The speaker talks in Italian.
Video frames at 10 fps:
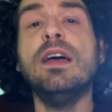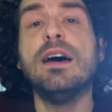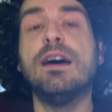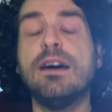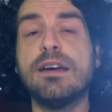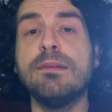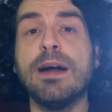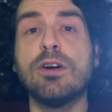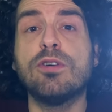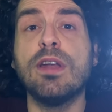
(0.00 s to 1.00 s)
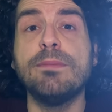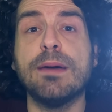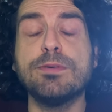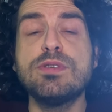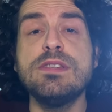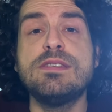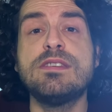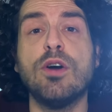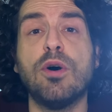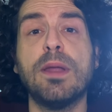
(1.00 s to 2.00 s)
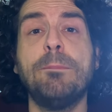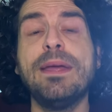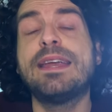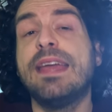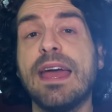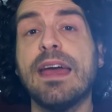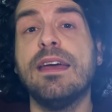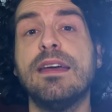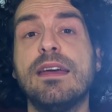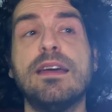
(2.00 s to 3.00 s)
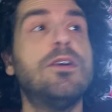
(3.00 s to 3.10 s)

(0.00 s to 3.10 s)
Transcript: eh, rimango con la mia posizione perché eh,